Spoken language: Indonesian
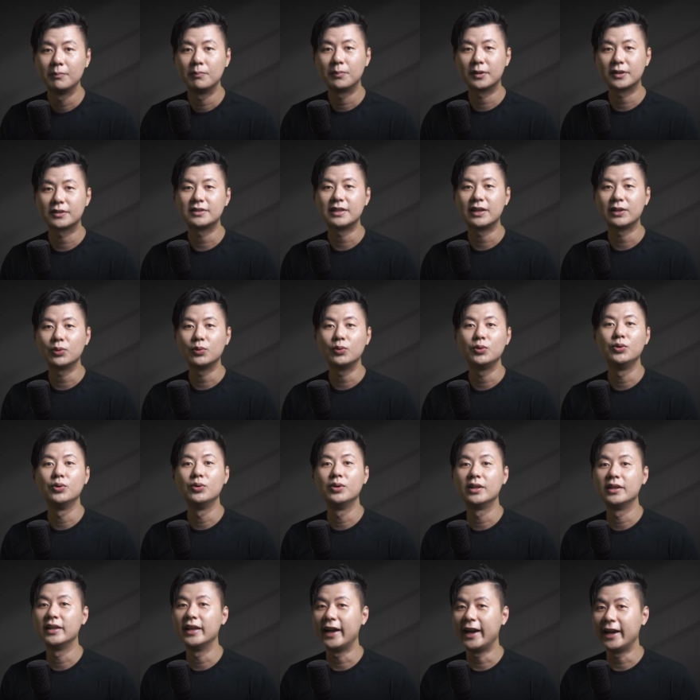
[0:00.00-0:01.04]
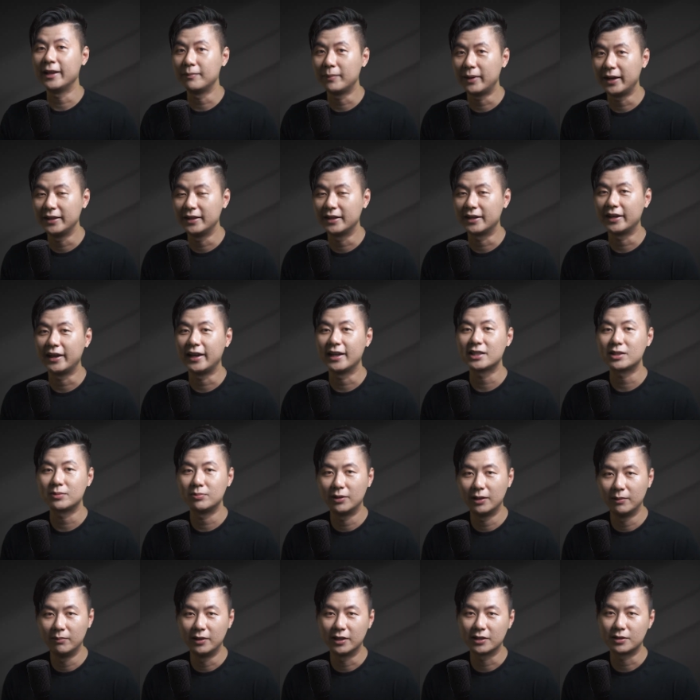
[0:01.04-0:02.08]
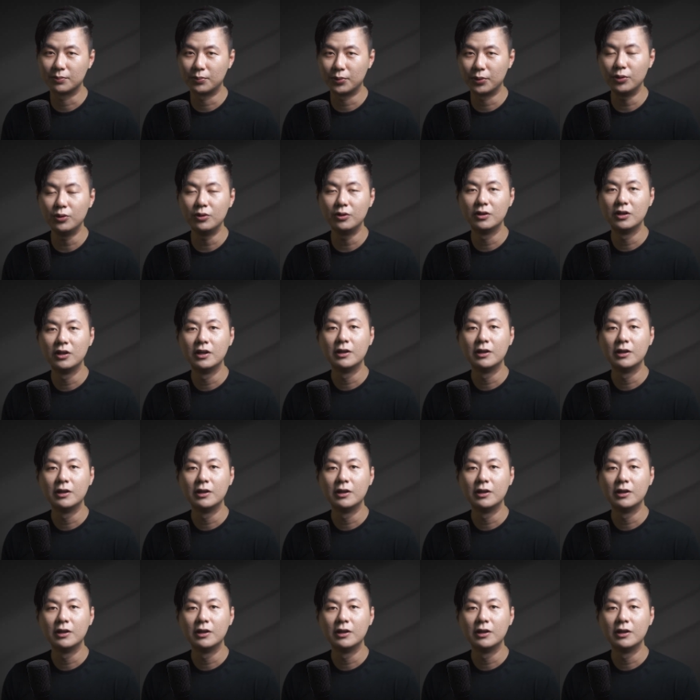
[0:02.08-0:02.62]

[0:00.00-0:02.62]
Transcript: Per satu unit N-Miner S19 Pro